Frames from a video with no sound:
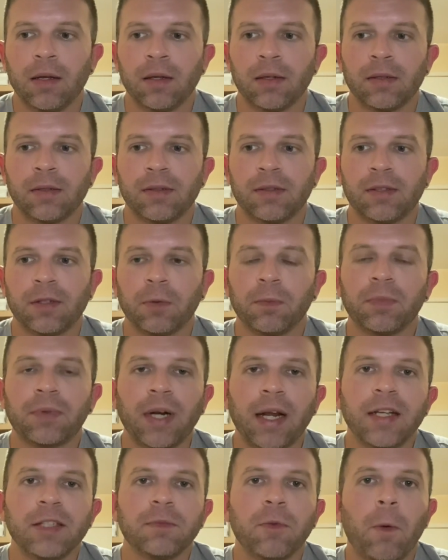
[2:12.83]
são
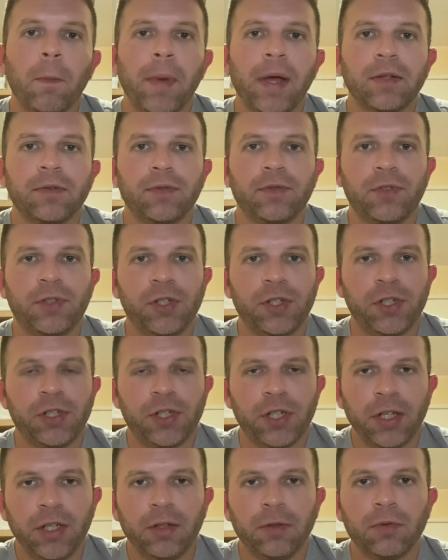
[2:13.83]
três momentos
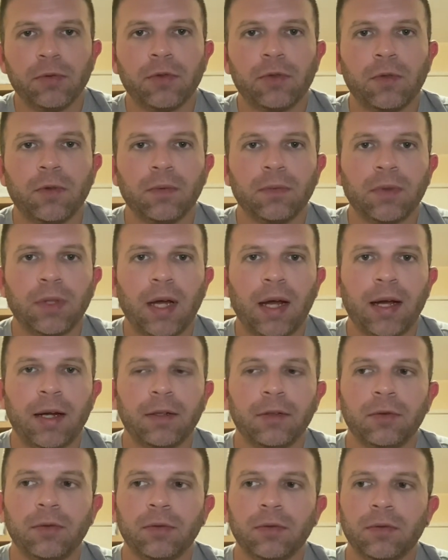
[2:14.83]
distintos
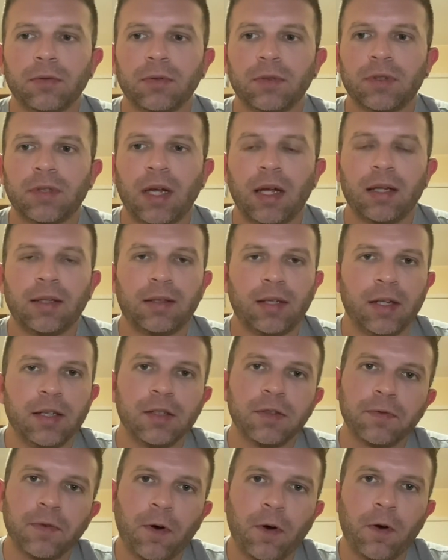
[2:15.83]
contados a
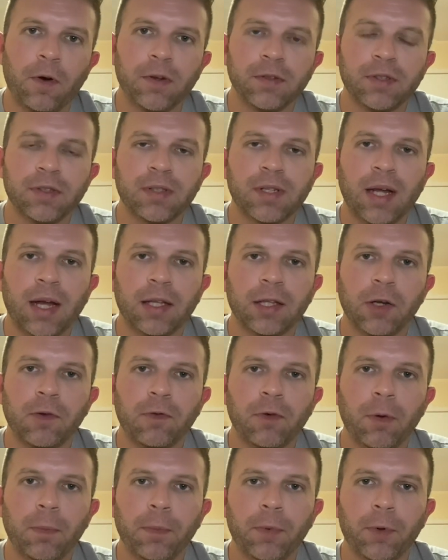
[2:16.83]
três vozes, cada
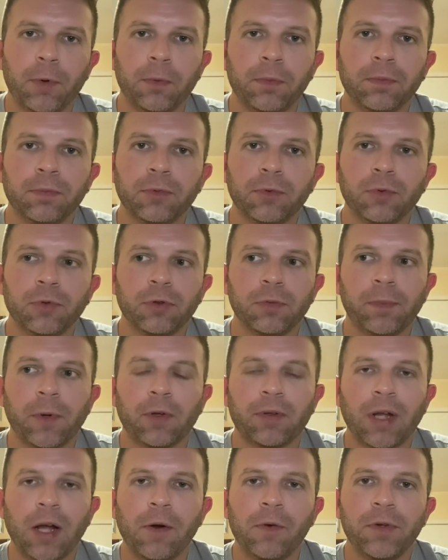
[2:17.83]
uma por um dos
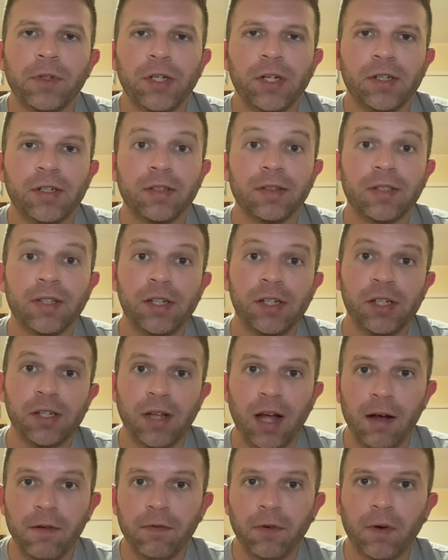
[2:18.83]
protagonistas que
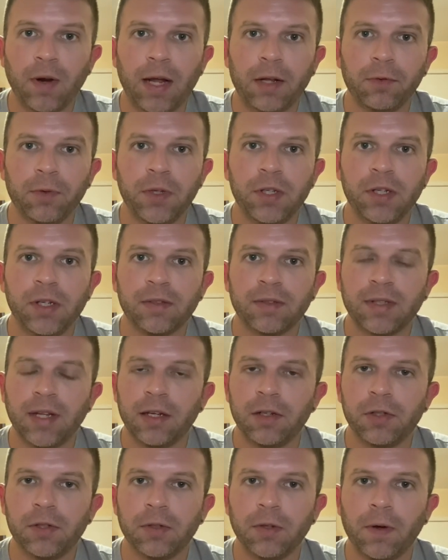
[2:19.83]
estavam lá no início da
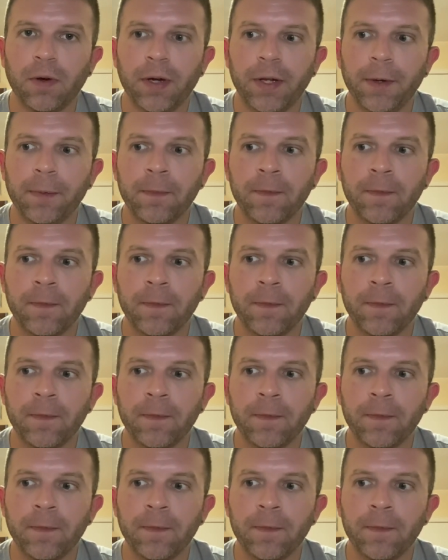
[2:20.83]
história,